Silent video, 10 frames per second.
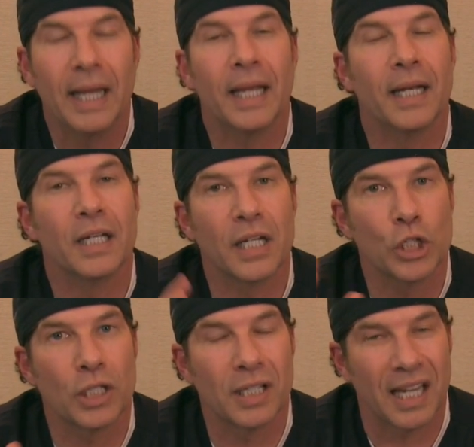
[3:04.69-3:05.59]
除了
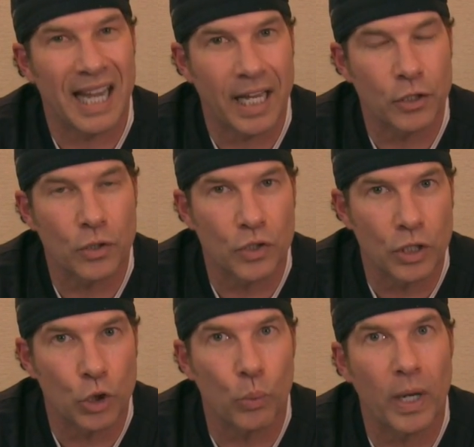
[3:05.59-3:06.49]
特定癌症
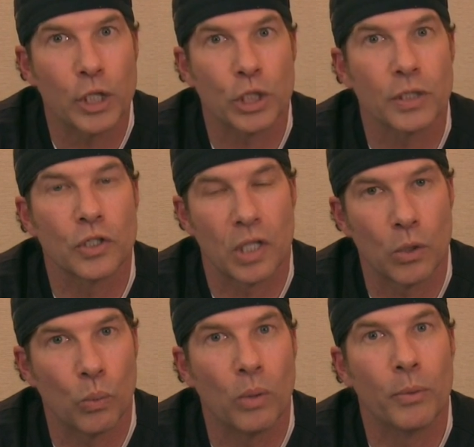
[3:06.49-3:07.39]
会造成女
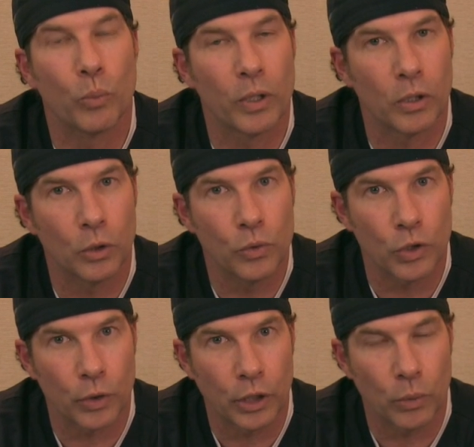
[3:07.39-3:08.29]
性失去她的
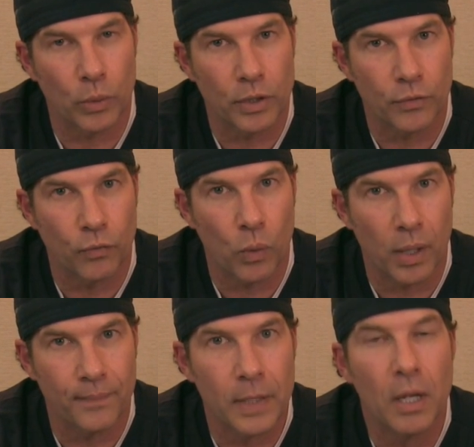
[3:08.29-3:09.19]
子宫之外，
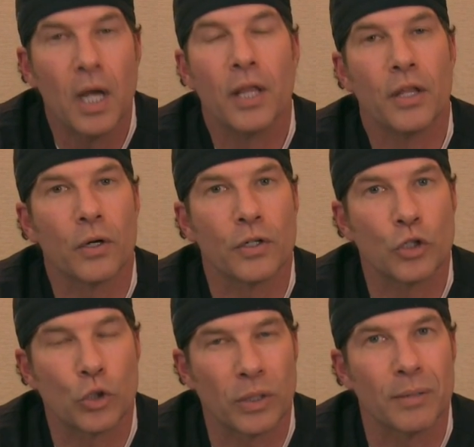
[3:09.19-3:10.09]
女性
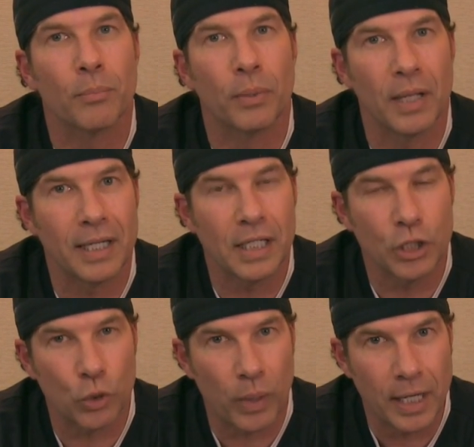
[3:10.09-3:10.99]
也会因为一些
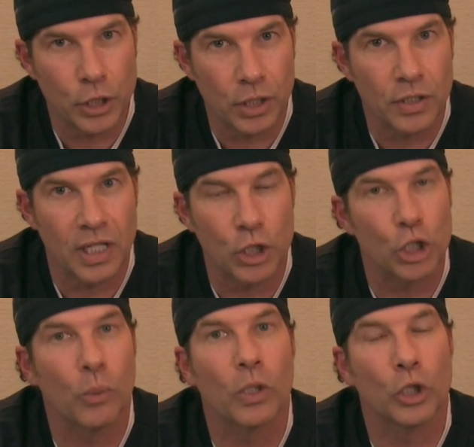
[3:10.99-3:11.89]
特定的血液
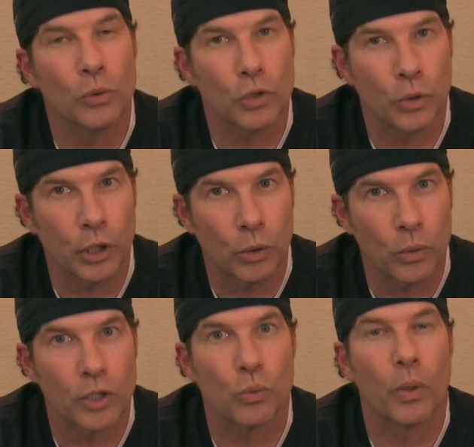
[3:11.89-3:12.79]
疾病，
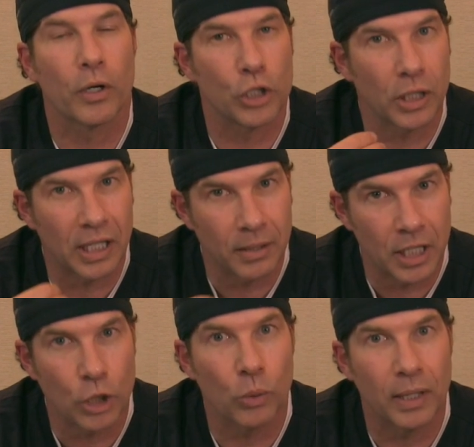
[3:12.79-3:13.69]
会因大量
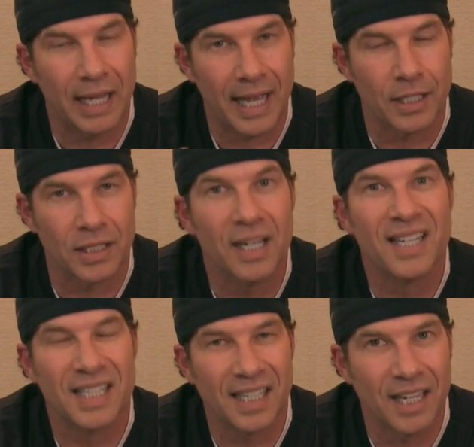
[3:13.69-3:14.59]
失血而造成
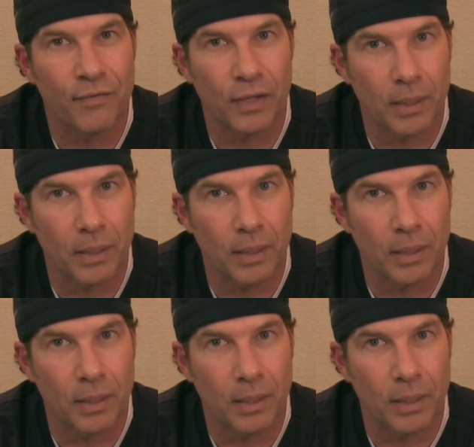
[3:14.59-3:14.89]
贫血，